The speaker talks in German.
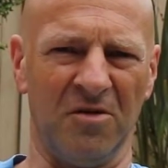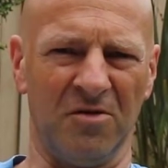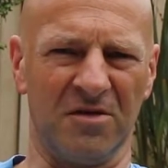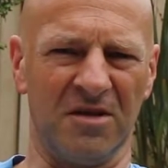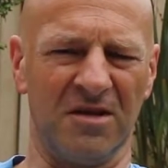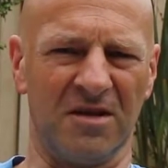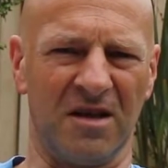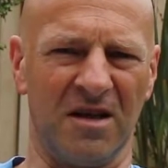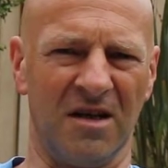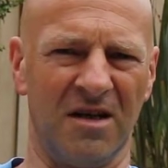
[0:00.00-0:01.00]
Und
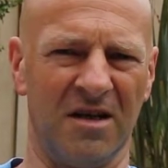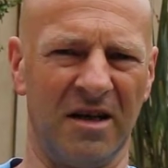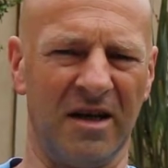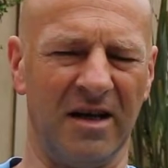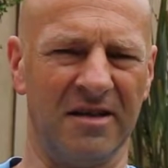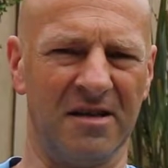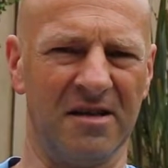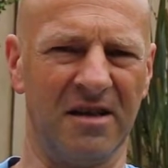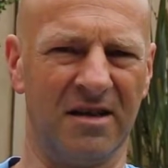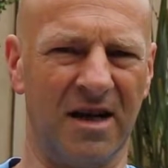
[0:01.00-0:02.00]
äh, naja,
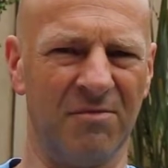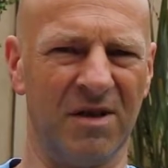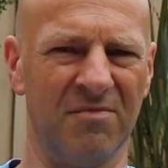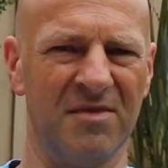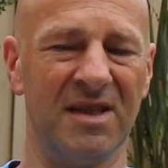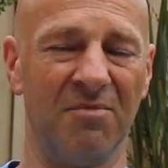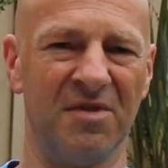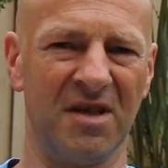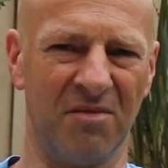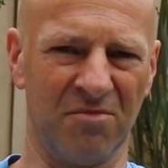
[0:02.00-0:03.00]
dann kam im
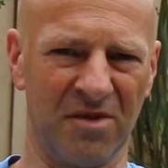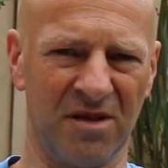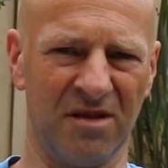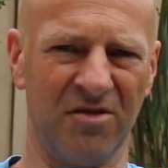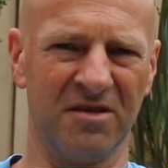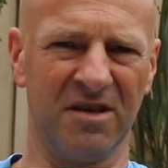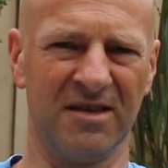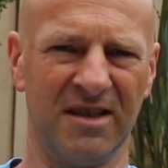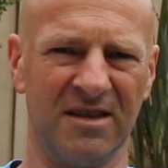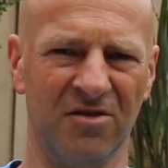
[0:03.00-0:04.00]
September
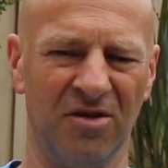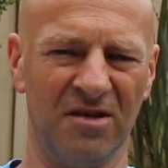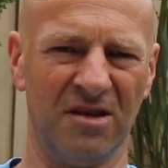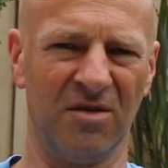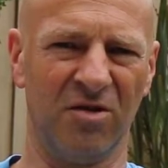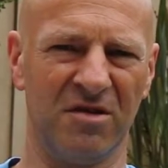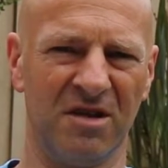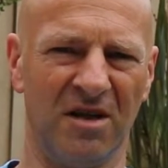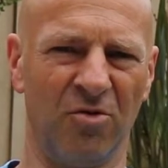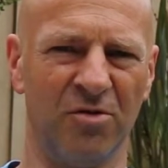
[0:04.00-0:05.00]
1996
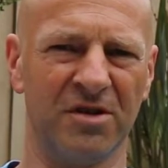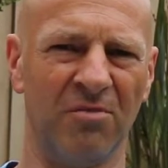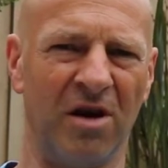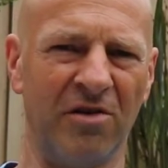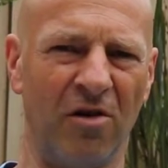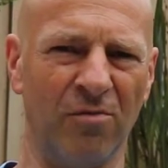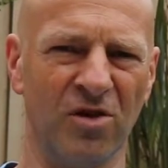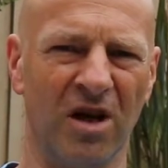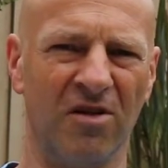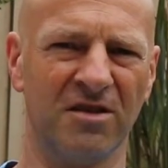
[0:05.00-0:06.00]
plötzlich ein großer brauner
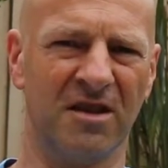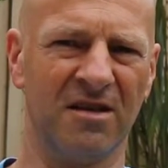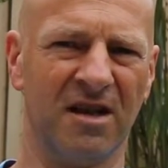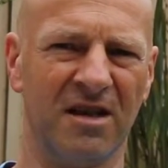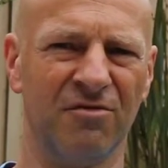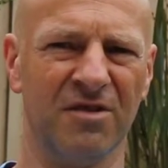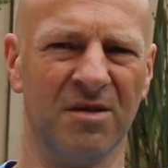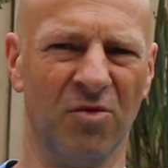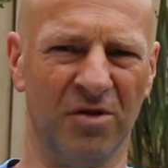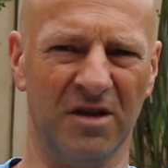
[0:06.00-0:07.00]
Umschlag aus Kentucky für
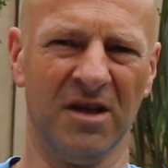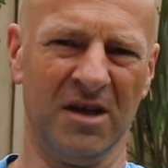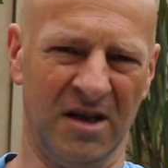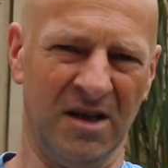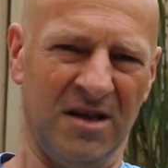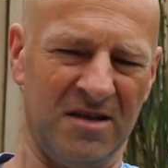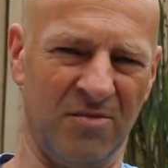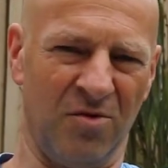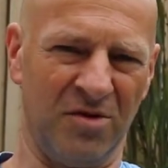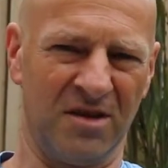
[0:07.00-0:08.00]
Simone.
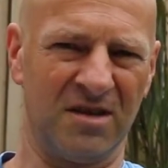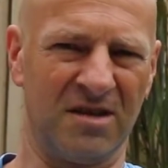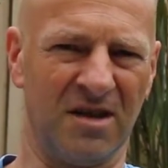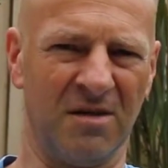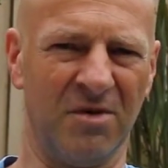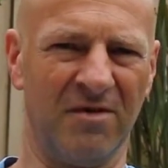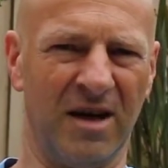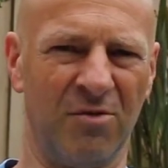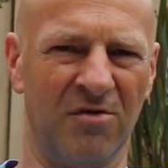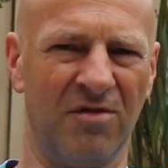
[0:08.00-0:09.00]
Simones äh,
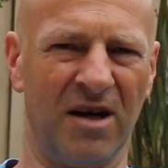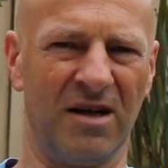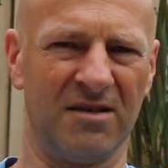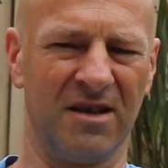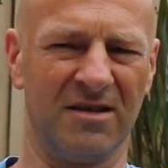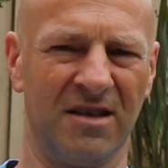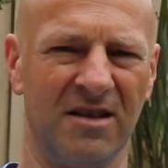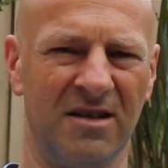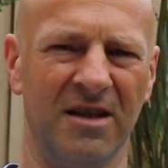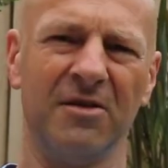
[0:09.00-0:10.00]
Bewerbung war
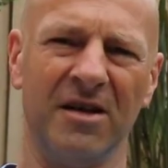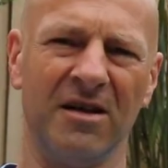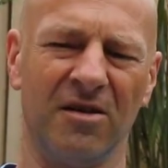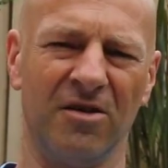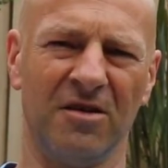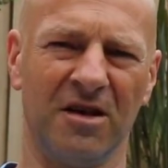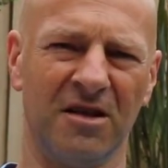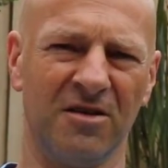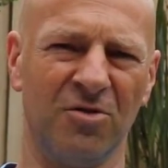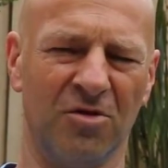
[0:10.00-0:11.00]
tatsächlich in der Green Card Lotterie
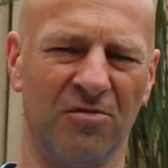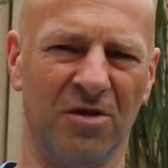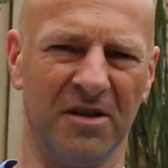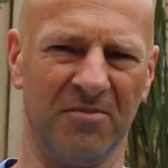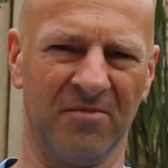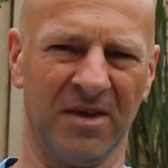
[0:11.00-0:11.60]
gezogen worden.